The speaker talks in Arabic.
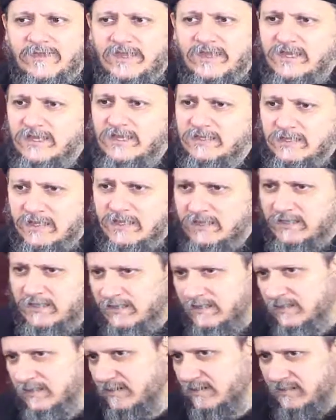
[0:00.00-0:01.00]
ايه ده
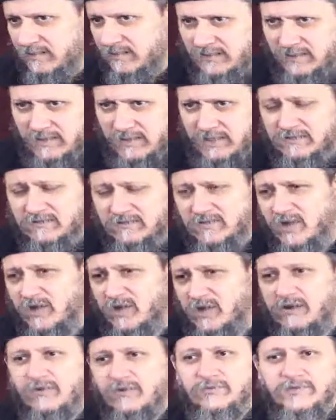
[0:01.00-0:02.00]
ايه
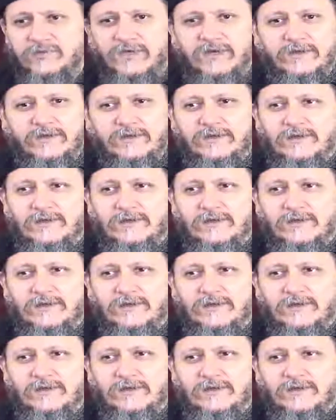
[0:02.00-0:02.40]
التقلب ده